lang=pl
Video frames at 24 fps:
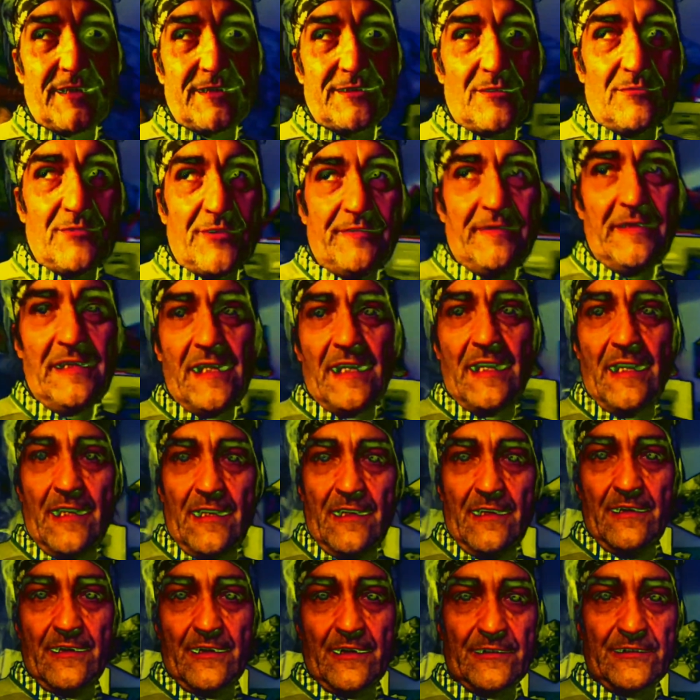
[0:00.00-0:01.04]
kiedy są
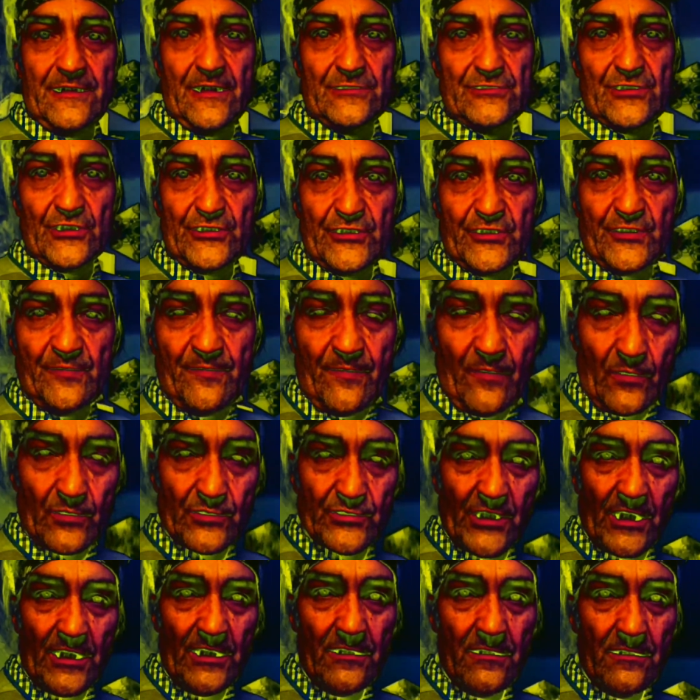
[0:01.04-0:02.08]
chwile, gdy coś
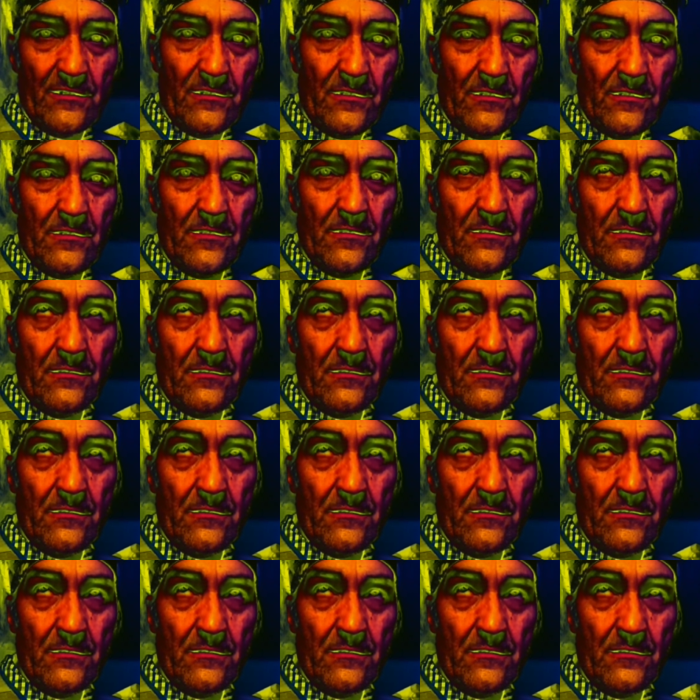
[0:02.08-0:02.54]
tworzę,